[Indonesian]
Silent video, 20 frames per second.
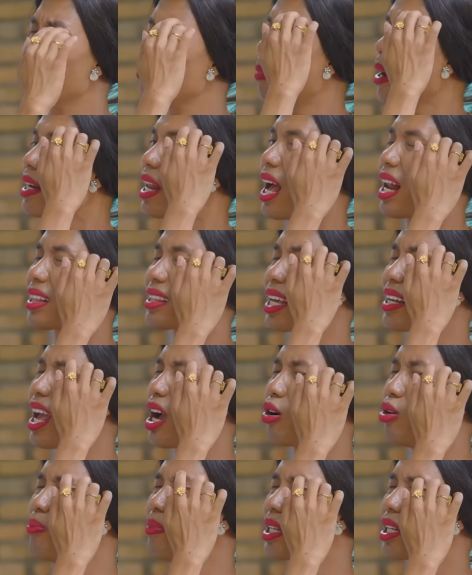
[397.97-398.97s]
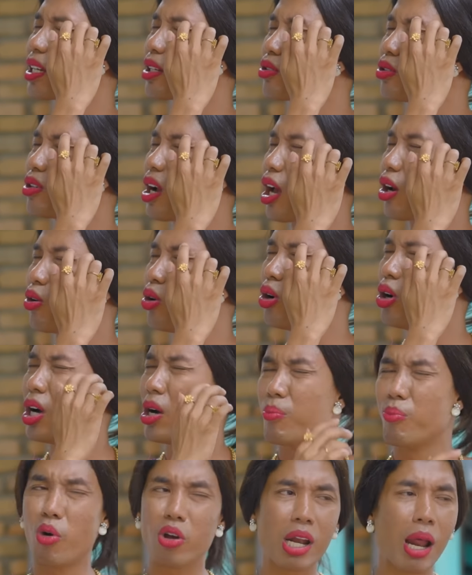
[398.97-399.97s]
Padahal tadi aku mikir juga loh,
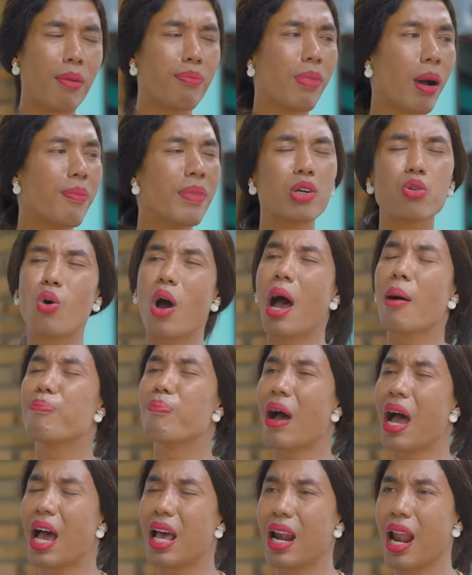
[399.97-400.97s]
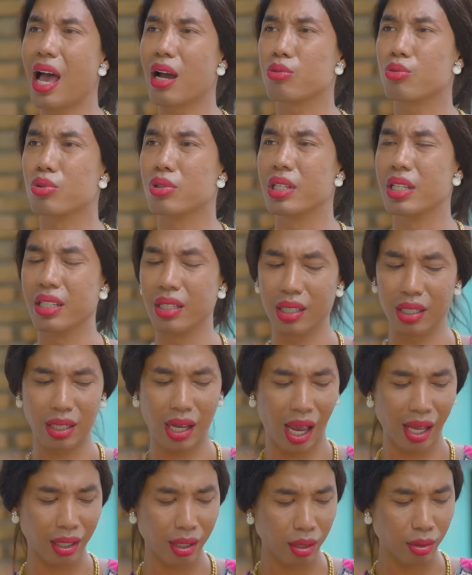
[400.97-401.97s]
mau nambah menu apa lah aku gini
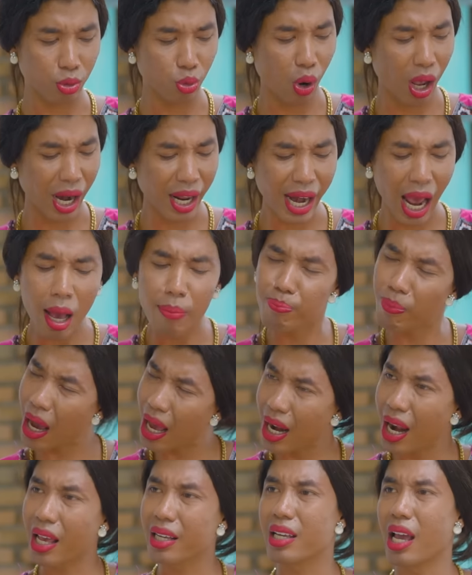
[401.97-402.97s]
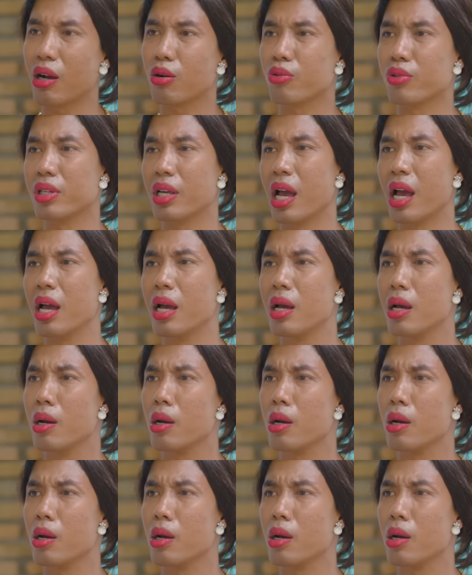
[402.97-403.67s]
kan. Jualan apa lagi aku ya.